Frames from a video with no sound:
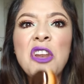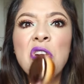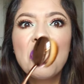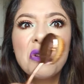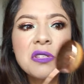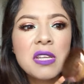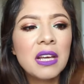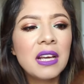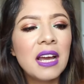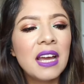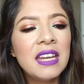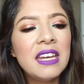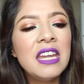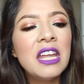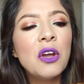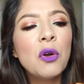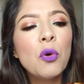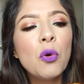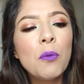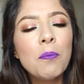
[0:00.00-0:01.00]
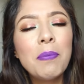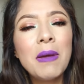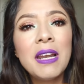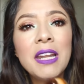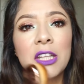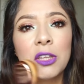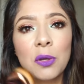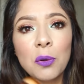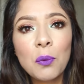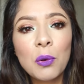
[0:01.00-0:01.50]
No se cae ningún
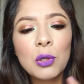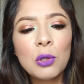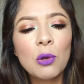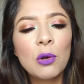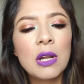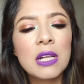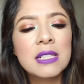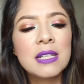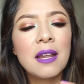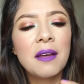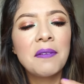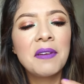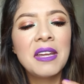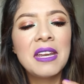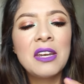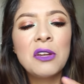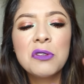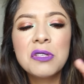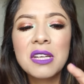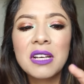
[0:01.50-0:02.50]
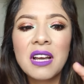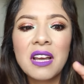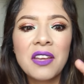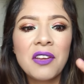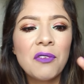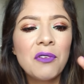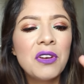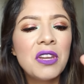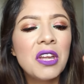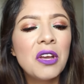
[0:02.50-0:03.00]
pelito cuando las lavé, no se
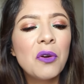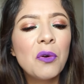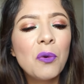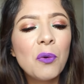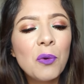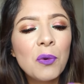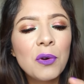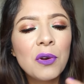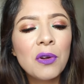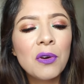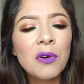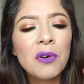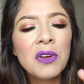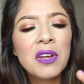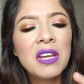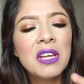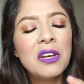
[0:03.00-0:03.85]
cayó ninguno,